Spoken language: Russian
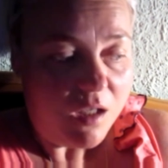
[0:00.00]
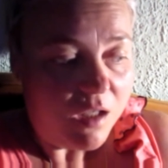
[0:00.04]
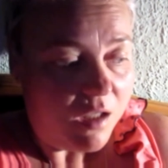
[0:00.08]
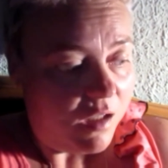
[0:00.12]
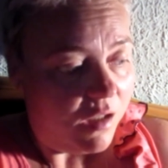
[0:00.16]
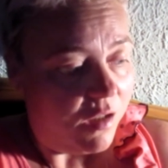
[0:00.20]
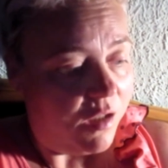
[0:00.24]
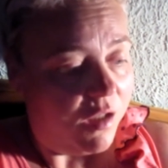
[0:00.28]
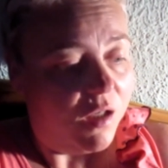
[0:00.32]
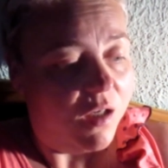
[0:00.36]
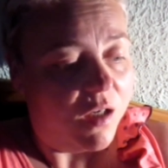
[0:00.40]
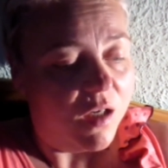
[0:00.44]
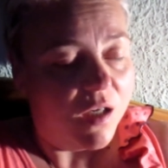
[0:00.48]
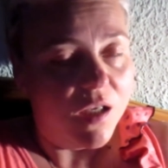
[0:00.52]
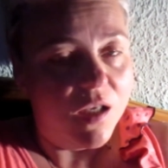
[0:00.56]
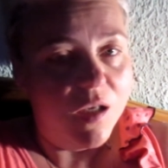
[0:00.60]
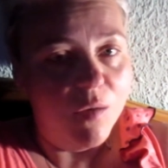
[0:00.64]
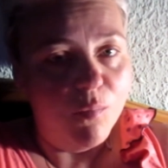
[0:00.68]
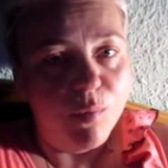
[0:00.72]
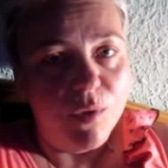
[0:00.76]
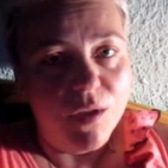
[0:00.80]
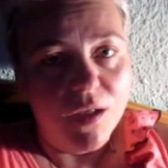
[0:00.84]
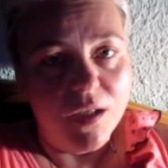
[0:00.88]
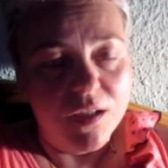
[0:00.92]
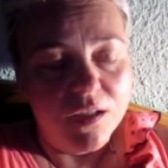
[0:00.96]

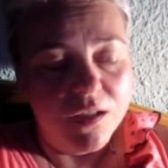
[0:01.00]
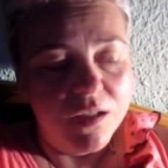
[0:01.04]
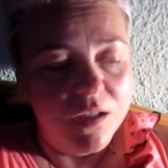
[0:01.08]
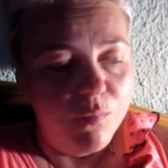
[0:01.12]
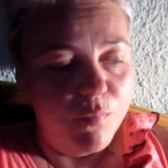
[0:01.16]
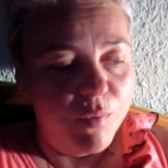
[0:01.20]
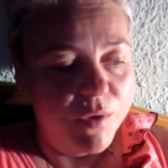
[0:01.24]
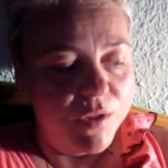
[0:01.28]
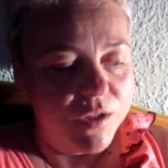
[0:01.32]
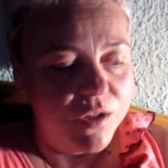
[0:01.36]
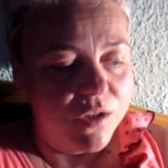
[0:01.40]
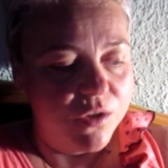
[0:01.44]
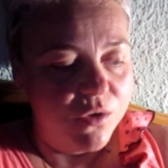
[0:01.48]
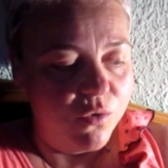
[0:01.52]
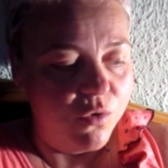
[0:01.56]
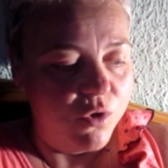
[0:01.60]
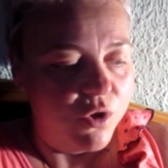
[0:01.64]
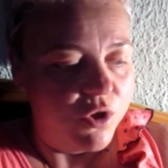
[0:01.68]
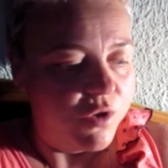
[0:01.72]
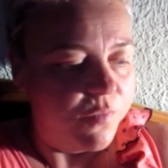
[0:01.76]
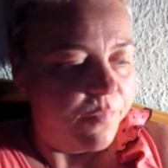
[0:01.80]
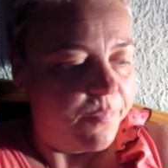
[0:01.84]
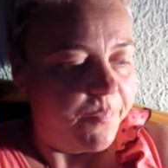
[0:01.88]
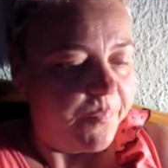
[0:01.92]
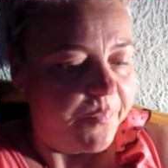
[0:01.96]
никакие планы не
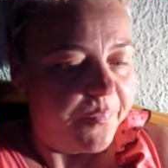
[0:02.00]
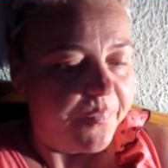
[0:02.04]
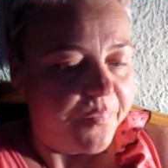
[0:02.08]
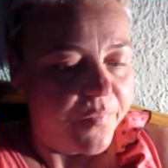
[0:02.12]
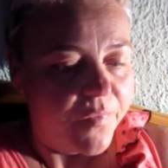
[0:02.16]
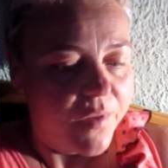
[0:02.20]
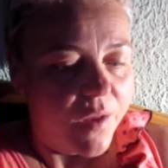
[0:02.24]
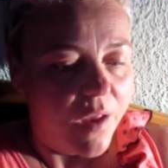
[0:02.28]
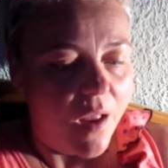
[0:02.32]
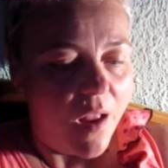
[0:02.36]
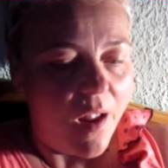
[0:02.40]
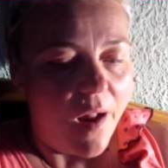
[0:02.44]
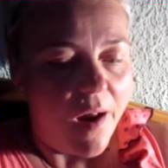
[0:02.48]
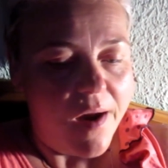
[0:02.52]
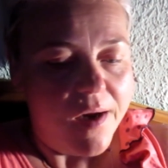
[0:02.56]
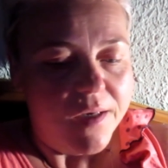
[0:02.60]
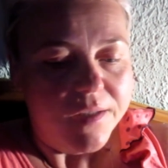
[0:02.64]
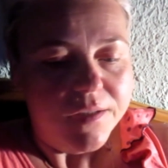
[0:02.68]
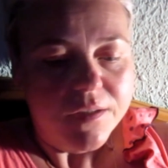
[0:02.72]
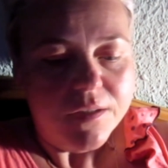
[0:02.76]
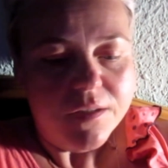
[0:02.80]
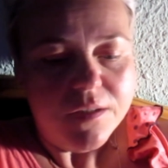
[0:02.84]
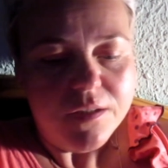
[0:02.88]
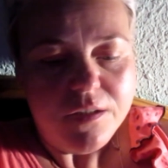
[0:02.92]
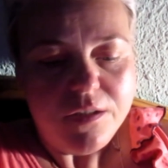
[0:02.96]
построишь.
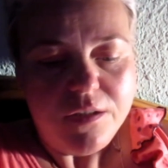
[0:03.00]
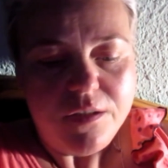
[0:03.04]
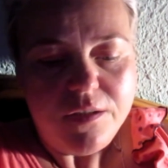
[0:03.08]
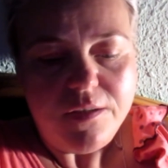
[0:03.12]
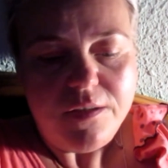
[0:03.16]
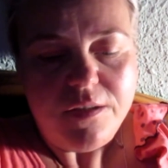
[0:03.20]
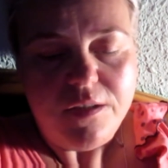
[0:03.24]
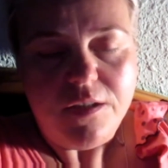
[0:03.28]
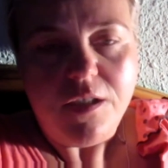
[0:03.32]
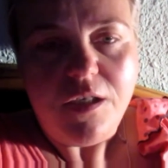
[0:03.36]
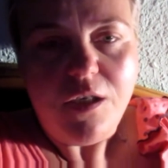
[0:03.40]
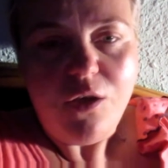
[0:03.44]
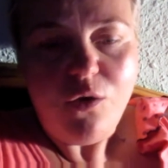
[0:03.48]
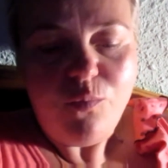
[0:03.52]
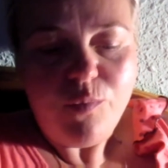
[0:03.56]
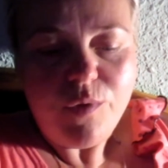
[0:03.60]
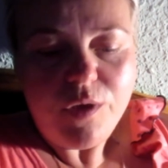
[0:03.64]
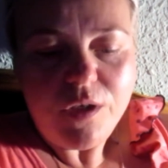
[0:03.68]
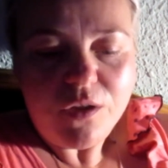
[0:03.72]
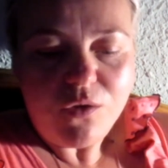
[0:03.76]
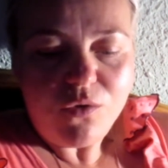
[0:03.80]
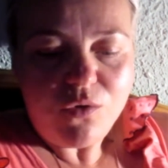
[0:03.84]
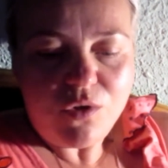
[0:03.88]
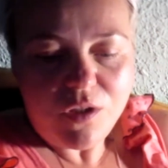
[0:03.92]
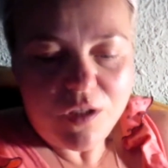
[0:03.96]
Тебя люблю
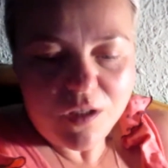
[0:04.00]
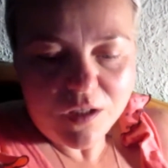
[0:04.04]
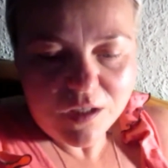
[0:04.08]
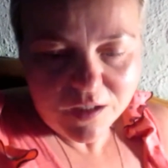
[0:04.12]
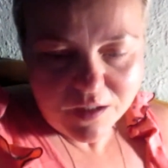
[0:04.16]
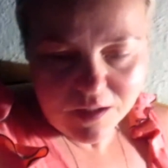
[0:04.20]
так